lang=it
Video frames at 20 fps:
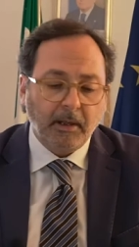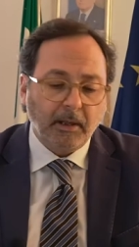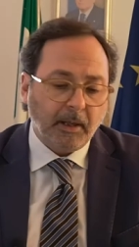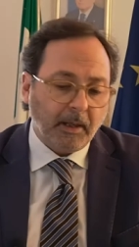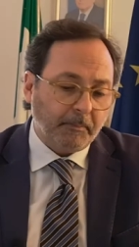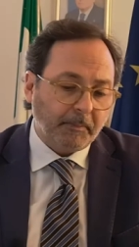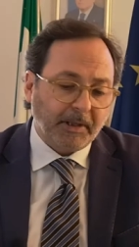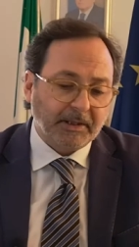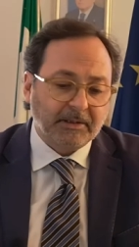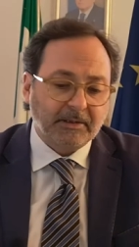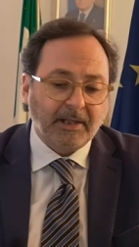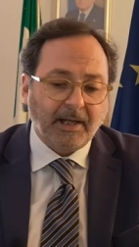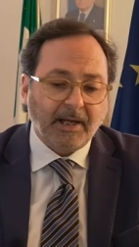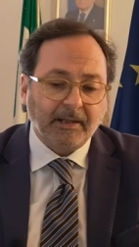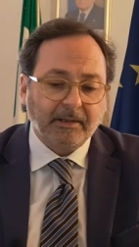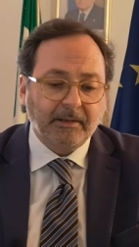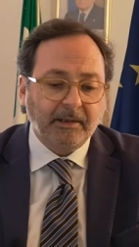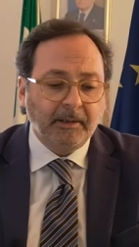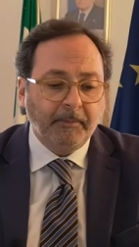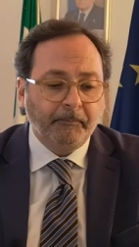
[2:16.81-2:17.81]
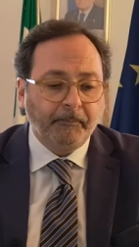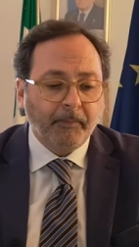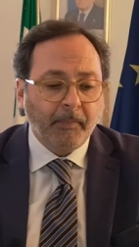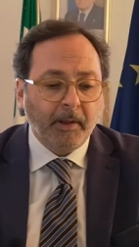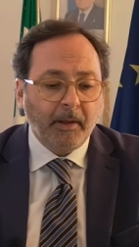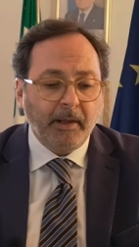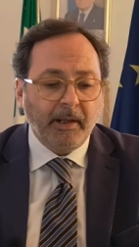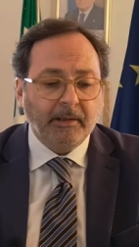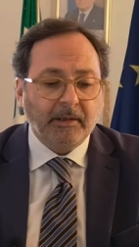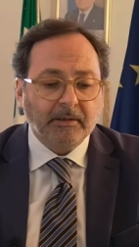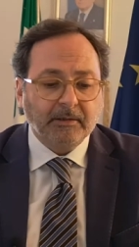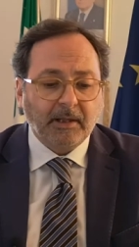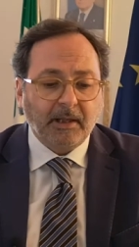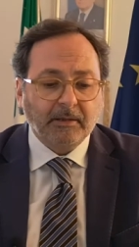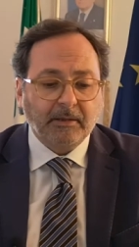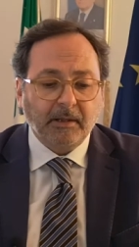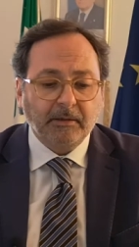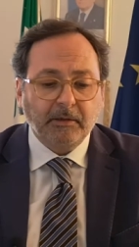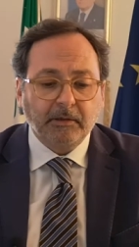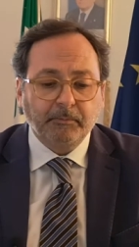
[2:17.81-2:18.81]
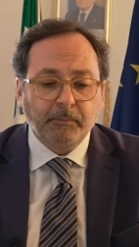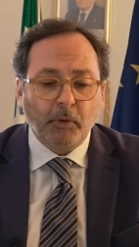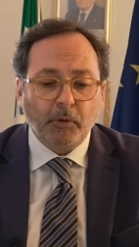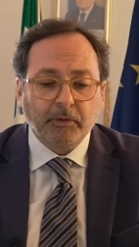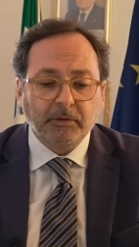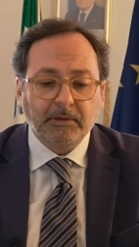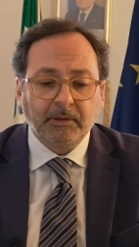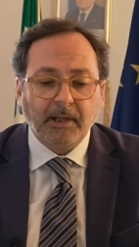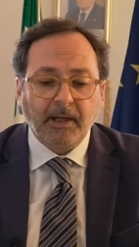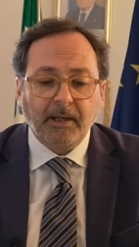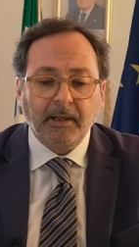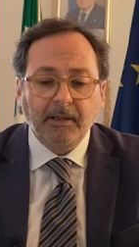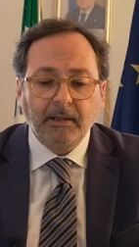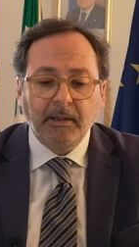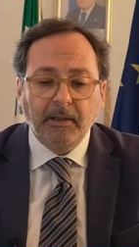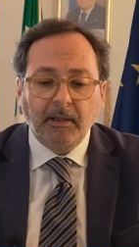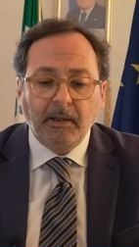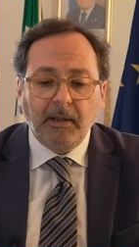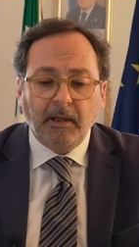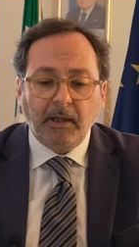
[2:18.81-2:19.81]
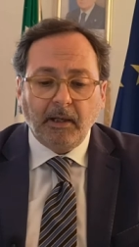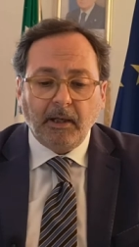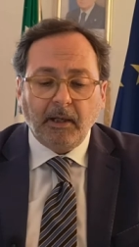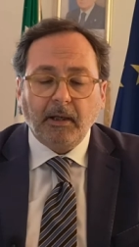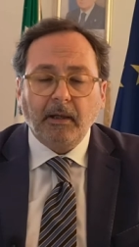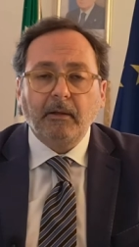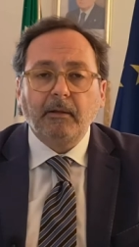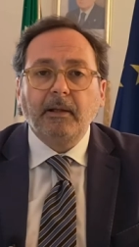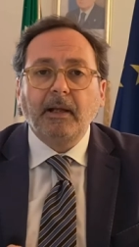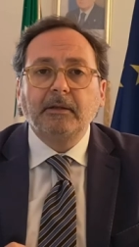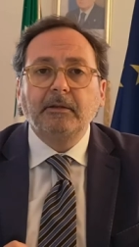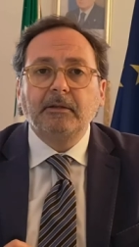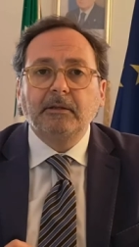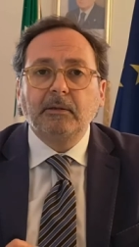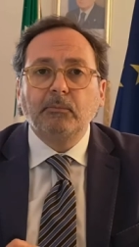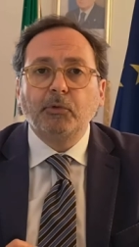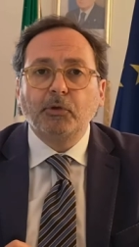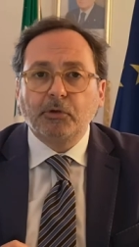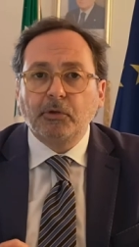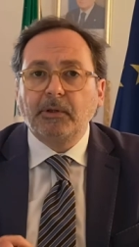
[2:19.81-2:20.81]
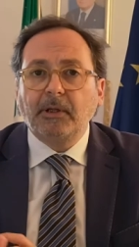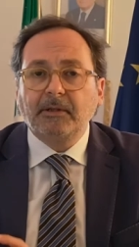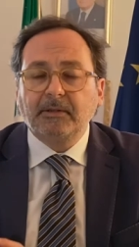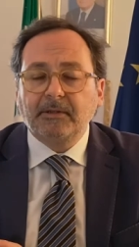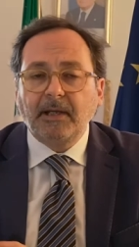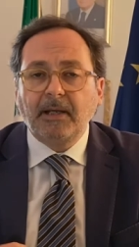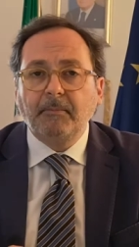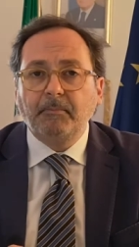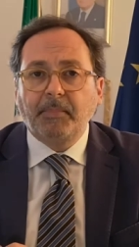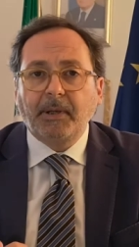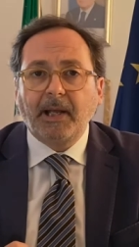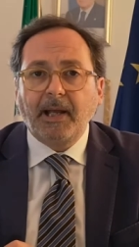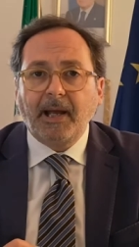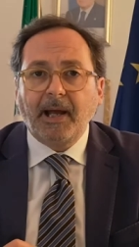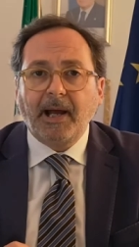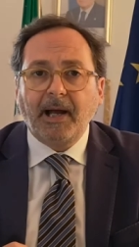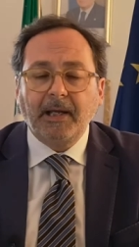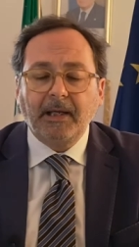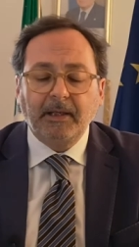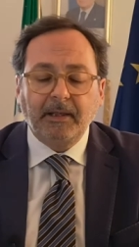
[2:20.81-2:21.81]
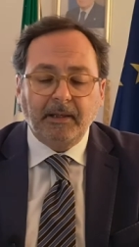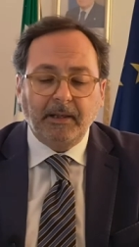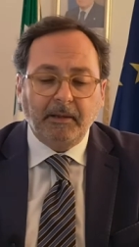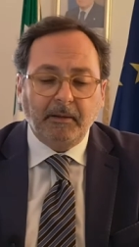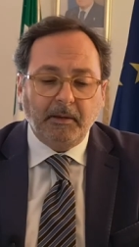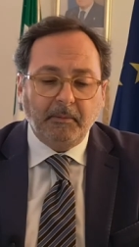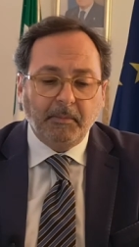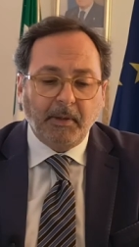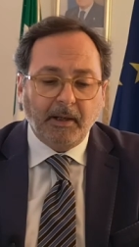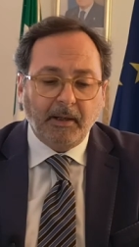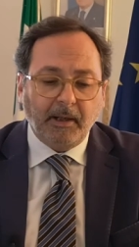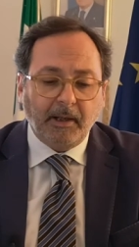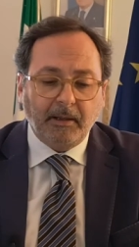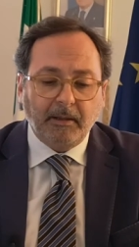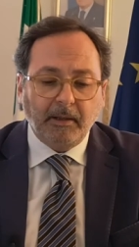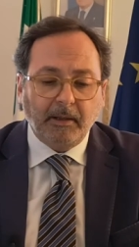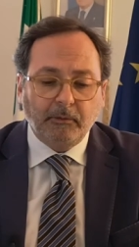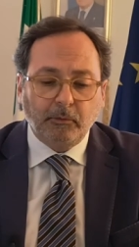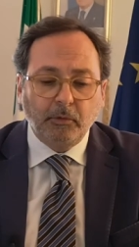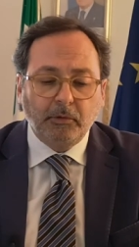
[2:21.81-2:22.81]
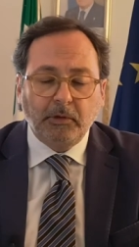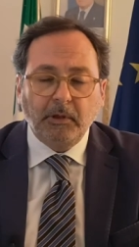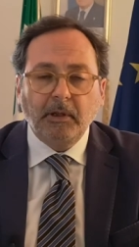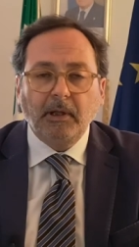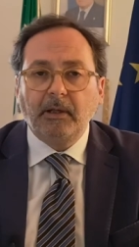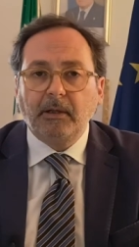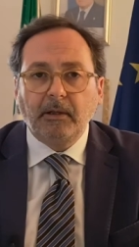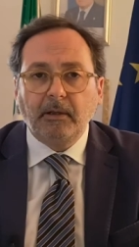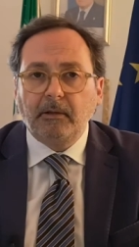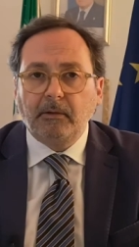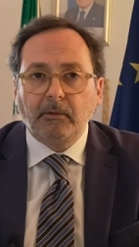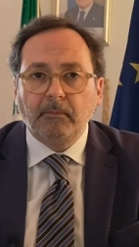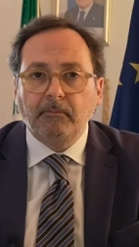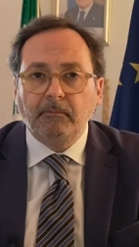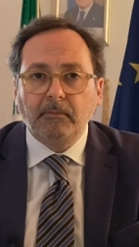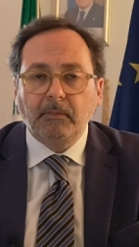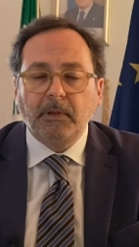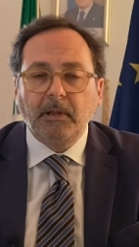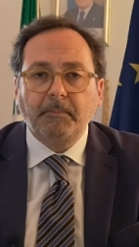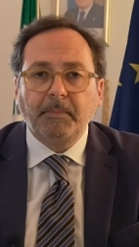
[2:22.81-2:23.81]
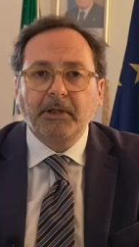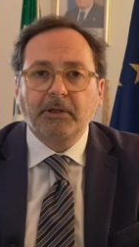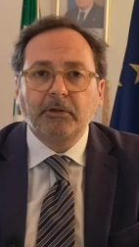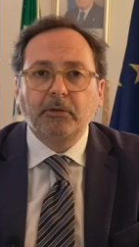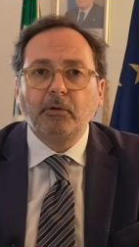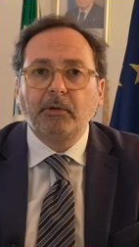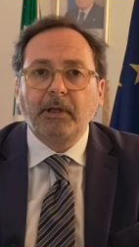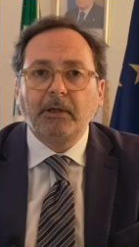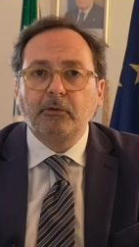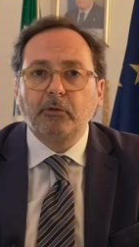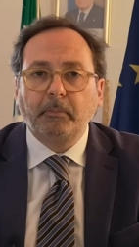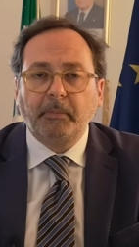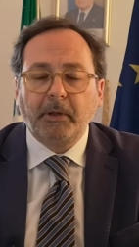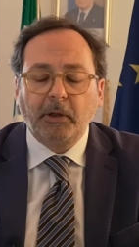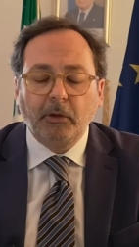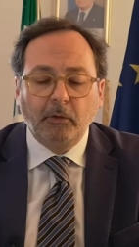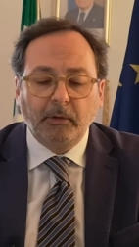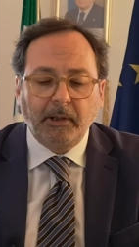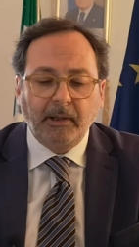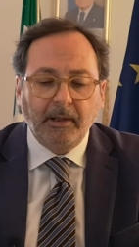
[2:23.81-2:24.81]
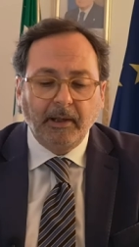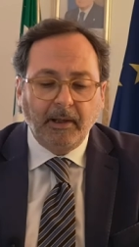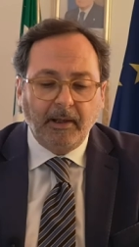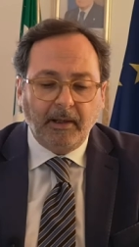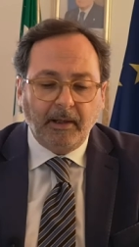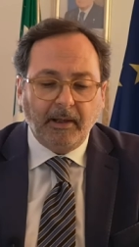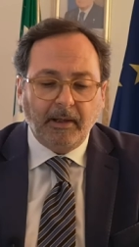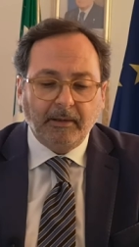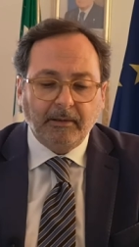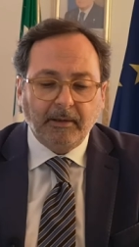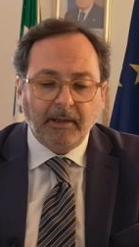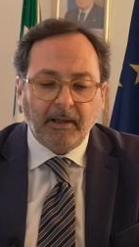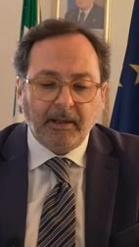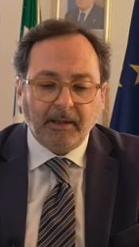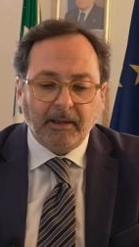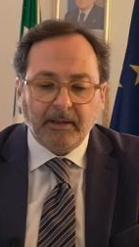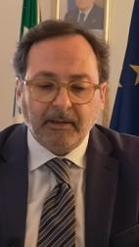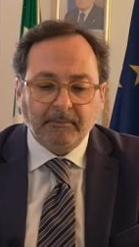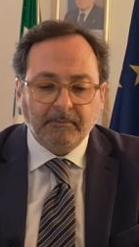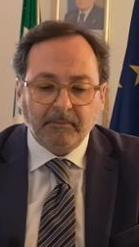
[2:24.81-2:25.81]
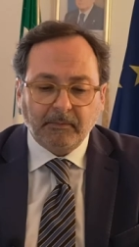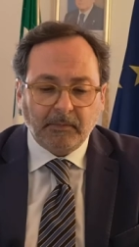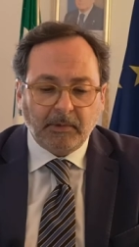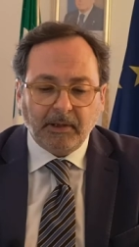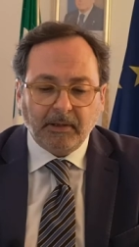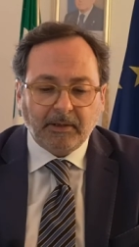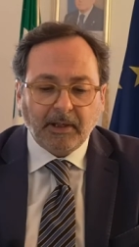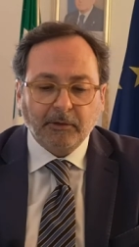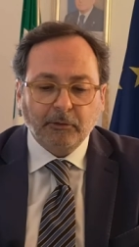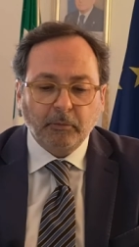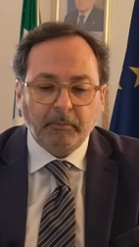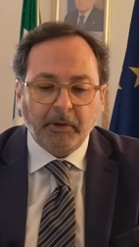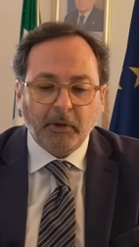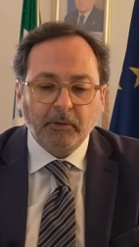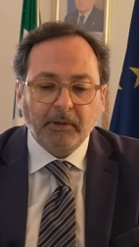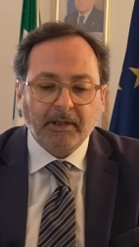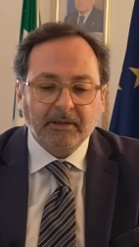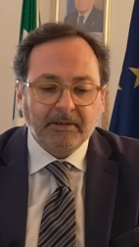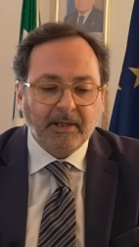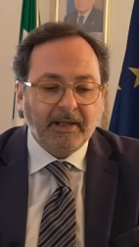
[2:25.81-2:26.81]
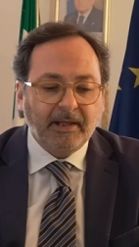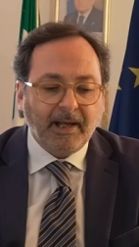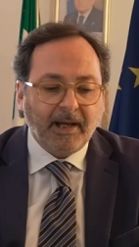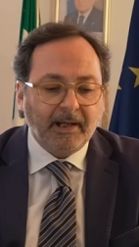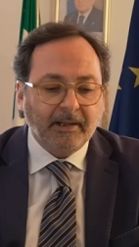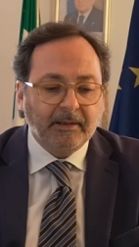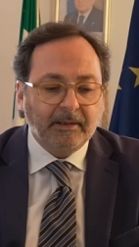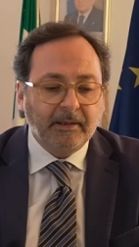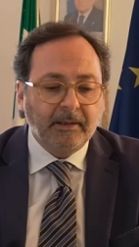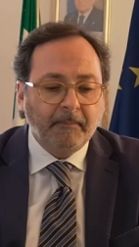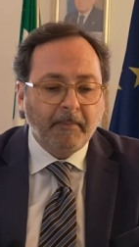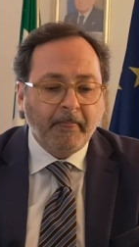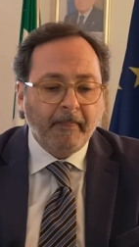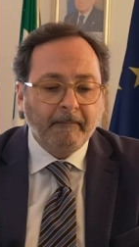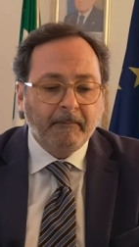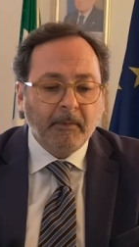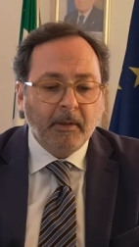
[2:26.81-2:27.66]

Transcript: eh, passati, ed è stata disposta eh, la distribuzione sempre a tutte le persone eh, ehm, di età superiore a 6 anni